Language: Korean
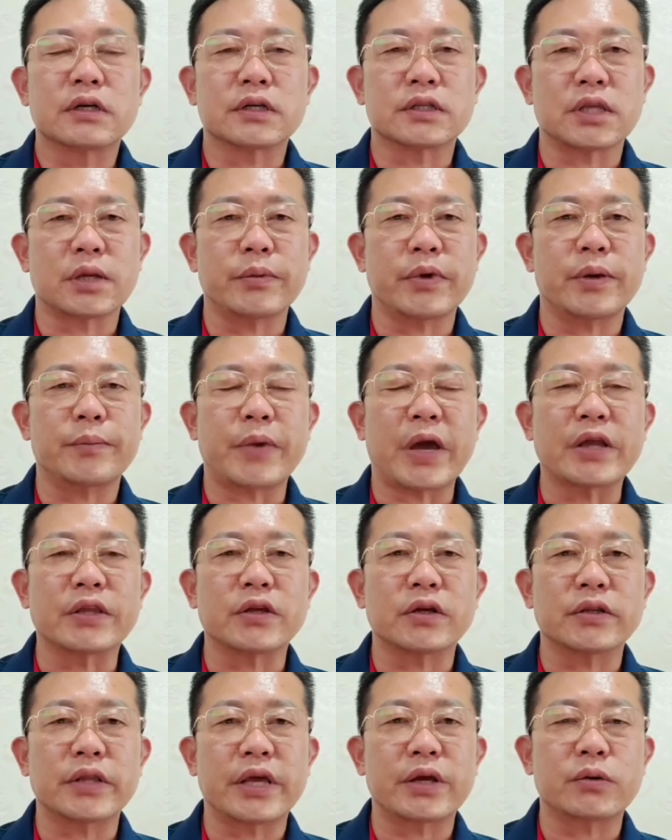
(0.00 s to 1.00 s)
그 때문에
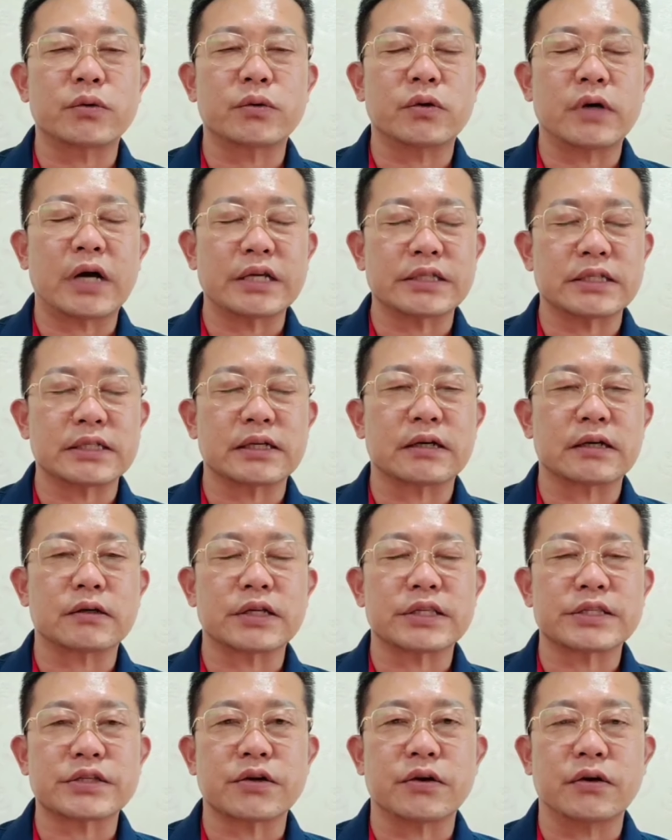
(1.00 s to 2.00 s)
백년 해로 하신 것
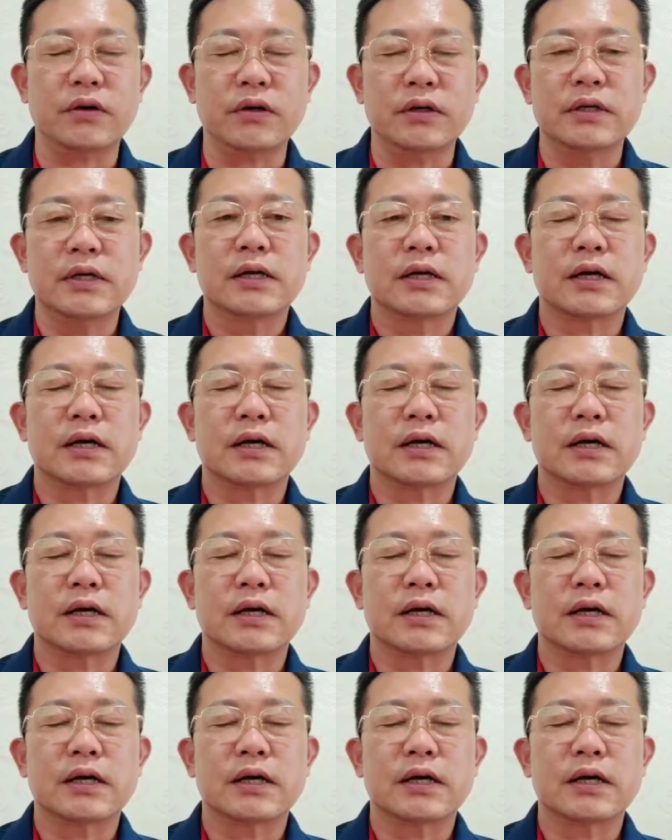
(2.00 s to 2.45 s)
같죠.